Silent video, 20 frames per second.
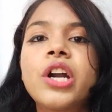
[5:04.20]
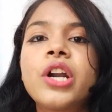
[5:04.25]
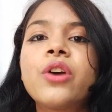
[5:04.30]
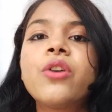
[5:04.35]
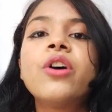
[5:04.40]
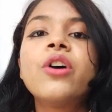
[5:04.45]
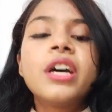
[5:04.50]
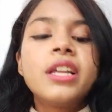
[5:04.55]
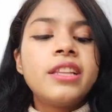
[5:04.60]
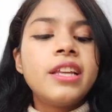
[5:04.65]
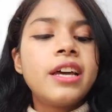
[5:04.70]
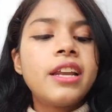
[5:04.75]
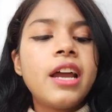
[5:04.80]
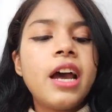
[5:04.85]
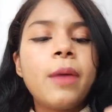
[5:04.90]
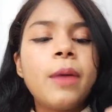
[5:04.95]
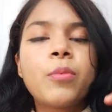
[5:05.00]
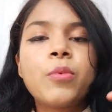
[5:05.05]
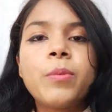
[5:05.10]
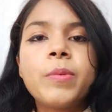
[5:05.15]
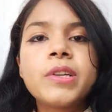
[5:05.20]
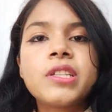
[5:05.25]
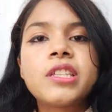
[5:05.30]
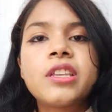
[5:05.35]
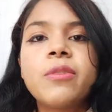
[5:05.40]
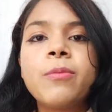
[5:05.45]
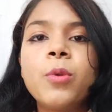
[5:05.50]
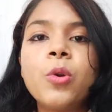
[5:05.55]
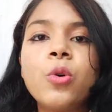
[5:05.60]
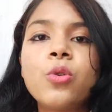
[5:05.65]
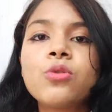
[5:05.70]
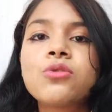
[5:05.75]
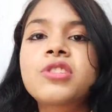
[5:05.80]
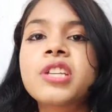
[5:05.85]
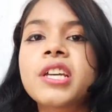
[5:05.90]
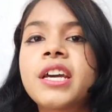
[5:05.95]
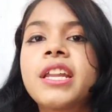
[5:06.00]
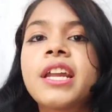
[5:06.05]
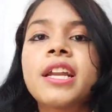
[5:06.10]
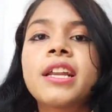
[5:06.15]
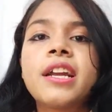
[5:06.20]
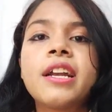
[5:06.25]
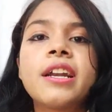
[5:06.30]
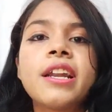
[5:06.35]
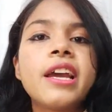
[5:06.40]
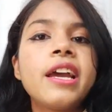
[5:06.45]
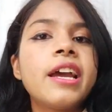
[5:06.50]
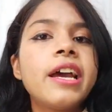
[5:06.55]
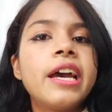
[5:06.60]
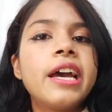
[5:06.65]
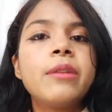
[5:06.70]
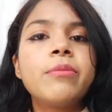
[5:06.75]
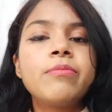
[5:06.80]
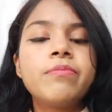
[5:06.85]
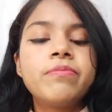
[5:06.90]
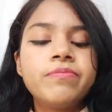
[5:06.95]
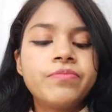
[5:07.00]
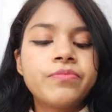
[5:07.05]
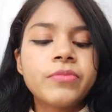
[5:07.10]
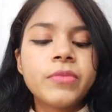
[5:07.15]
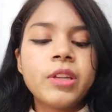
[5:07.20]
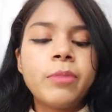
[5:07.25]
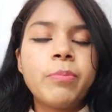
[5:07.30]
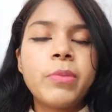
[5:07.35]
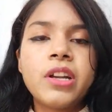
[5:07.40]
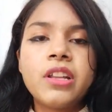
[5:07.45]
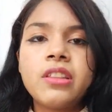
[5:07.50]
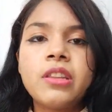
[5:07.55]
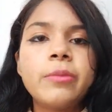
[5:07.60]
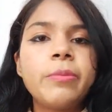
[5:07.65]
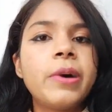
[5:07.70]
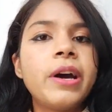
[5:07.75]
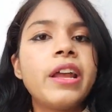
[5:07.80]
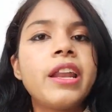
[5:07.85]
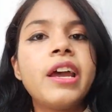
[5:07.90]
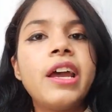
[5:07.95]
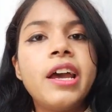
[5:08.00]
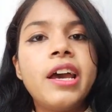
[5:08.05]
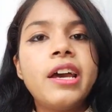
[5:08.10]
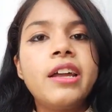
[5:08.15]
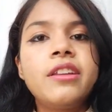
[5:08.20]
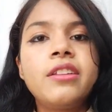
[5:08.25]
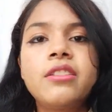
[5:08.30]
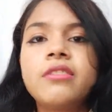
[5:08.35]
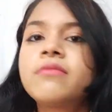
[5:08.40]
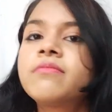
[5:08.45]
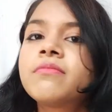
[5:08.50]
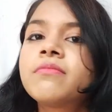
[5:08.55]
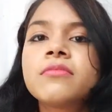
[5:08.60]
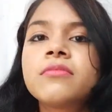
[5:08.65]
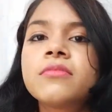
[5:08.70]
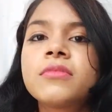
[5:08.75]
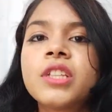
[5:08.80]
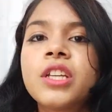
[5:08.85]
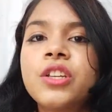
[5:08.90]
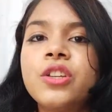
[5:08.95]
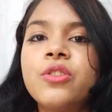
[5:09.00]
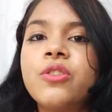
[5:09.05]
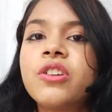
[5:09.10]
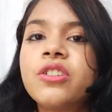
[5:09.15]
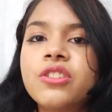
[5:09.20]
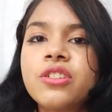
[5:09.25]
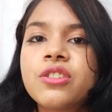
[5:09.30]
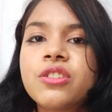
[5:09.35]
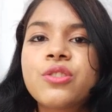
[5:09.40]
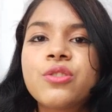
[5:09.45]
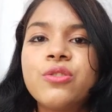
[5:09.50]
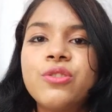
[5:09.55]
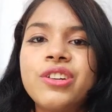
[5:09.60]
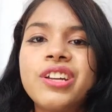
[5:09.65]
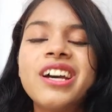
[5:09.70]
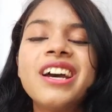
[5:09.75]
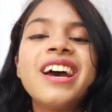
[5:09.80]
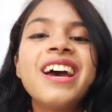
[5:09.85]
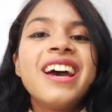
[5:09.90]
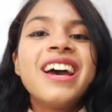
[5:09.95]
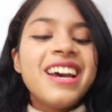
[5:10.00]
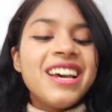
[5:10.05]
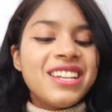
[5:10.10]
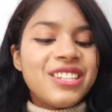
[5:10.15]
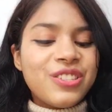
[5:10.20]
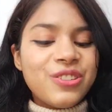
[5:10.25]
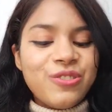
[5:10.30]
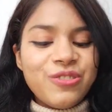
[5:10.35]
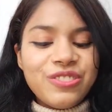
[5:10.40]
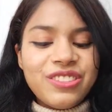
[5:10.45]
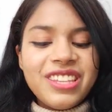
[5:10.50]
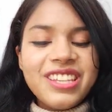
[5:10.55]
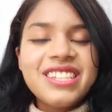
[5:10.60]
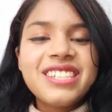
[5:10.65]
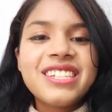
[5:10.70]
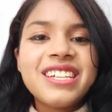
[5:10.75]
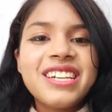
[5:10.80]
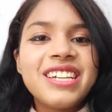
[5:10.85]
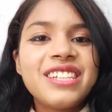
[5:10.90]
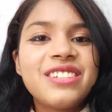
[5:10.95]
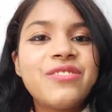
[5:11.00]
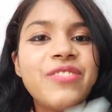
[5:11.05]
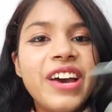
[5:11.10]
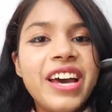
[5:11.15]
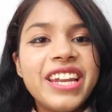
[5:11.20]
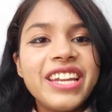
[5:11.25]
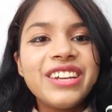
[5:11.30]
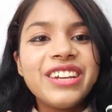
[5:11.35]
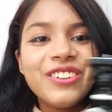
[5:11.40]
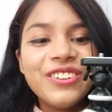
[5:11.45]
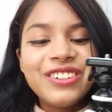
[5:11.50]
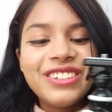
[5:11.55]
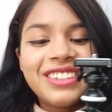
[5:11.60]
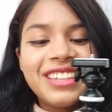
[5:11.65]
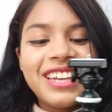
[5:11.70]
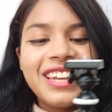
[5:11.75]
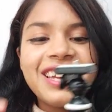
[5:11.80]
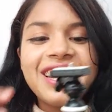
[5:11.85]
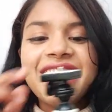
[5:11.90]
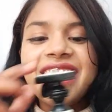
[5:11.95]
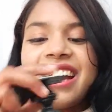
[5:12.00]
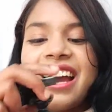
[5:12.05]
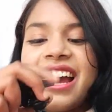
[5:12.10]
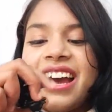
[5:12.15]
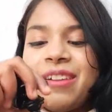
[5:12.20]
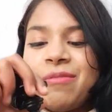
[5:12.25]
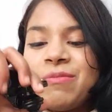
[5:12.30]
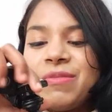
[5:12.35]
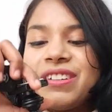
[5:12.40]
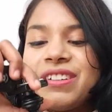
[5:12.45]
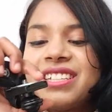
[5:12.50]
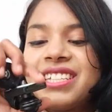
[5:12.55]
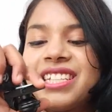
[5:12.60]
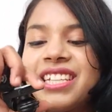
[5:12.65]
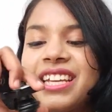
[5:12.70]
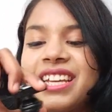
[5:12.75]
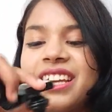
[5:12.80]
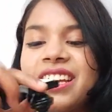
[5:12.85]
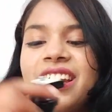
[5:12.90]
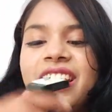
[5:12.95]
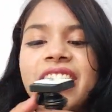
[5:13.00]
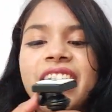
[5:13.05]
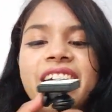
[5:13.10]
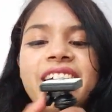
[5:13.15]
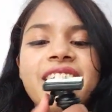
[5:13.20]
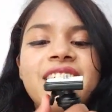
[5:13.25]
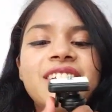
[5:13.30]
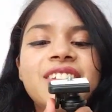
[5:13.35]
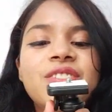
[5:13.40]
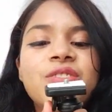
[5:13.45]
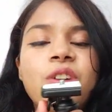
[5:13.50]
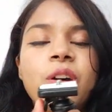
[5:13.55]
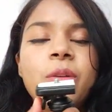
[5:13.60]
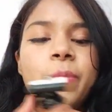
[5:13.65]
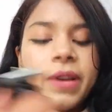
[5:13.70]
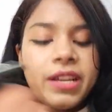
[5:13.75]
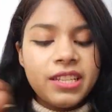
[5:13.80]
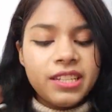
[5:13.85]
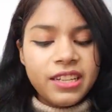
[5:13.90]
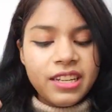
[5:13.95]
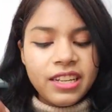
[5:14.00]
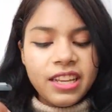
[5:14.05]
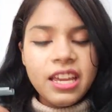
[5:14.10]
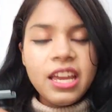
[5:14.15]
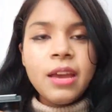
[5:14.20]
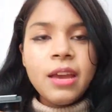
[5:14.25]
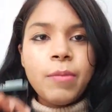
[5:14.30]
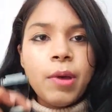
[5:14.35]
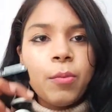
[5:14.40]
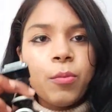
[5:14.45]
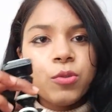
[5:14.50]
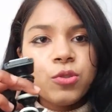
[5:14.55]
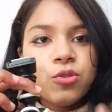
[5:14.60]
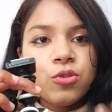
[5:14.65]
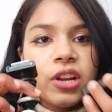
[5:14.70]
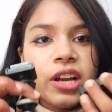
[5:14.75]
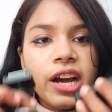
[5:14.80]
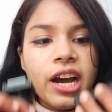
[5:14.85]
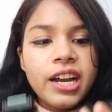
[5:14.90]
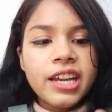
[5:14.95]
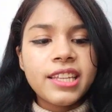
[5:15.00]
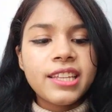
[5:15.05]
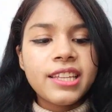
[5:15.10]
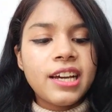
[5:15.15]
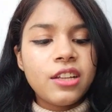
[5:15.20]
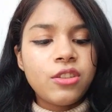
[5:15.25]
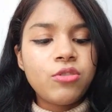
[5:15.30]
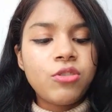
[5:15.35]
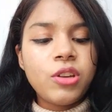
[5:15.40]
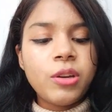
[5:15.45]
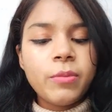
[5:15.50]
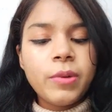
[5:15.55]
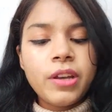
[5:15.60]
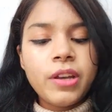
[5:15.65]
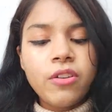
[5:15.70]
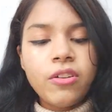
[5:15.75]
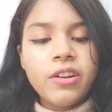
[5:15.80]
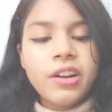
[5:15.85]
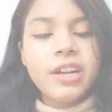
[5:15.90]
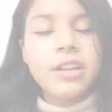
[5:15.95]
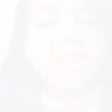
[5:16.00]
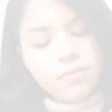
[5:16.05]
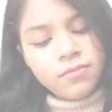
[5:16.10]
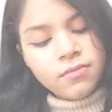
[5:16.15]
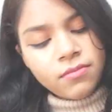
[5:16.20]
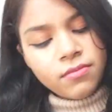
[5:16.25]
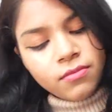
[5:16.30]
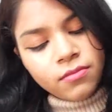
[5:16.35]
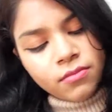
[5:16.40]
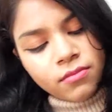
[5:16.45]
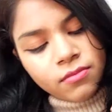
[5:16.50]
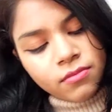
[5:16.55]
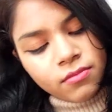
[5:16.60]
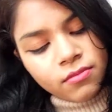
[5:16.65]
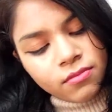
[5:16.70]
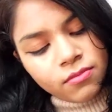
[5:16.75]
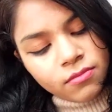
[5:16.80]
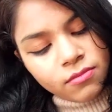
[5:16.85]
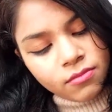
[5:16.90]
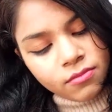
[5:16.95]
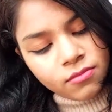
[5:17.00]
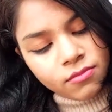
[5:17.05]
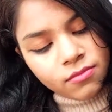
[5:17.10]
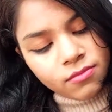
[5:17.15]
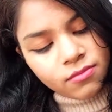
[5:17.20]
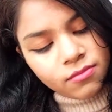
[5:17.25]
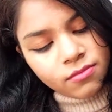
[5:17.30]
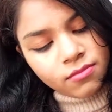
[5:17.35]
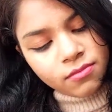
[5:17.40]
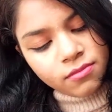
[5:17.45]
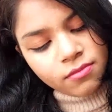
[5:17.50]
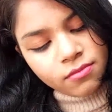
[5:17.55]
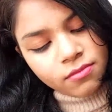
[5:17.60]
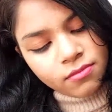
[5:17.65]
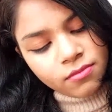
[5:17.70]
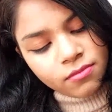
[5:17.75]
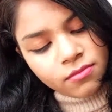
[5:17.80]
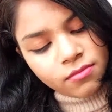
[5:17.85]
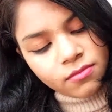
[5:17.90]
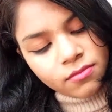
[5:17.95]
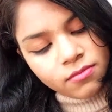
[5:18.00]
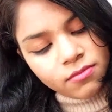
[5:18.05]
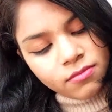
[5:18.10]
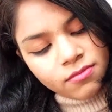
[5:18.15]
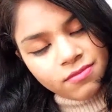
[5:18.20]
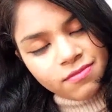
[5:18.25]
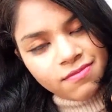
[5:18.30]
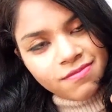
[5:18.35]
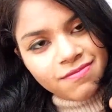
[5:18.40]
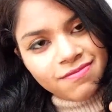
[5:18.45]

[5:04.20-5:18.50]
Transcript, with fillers: खड़े हो देन आपको बस ये ब्लूटूथ से कनेक्ट करना है एंड बटन दबाना एंड यू आर जस्ट गुड सो दिस इज वेरी गुड थिंग आई मस्ट से एंड इसको आप ऐसे करके आपको उसको लगा के दिखाती हूँ एक बार ऑलराइट right?